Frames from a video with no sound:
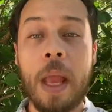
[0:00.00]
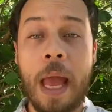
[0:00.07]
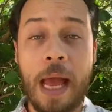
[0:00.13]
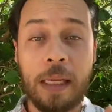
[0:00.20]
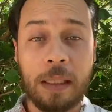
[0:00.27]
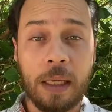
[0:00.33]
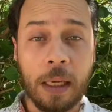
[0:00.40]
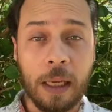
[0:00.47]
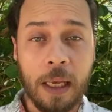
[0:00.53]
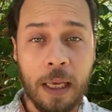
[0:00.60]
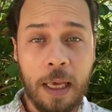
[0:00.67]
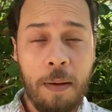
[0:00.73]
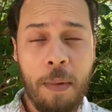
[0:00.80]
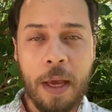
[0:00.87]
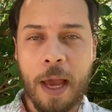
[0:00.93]
essa
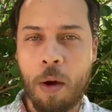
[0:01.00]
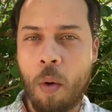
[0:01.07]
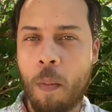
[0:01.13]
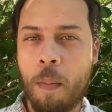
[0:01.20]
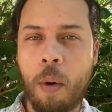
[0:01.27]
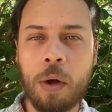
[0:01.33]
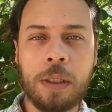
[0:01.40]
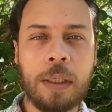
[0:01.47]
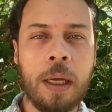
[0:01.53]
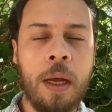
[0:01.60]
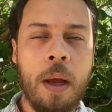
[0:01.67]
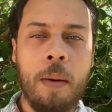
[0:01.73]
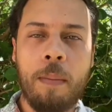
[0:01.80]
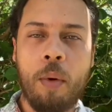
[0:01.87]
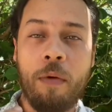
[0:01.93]
química é composta
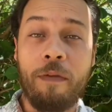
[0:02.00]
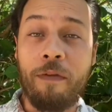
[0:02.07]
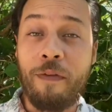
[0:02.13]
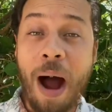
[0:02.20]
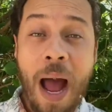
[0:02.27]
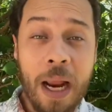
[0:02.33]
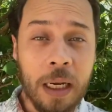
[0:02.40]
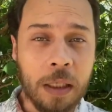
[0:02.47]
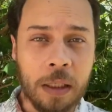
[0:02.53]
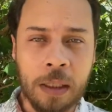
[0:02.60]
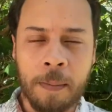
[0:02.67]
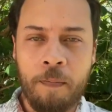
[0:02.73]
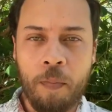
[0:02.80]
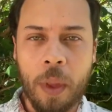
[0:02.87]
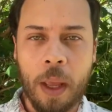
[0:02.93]
por várias
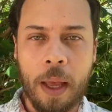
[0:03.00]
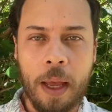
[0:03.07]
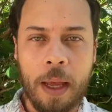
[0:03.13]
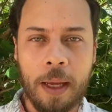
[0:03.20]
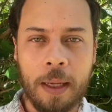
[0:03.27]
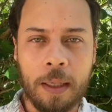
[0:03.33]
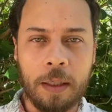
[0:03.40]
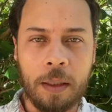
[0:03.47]
é,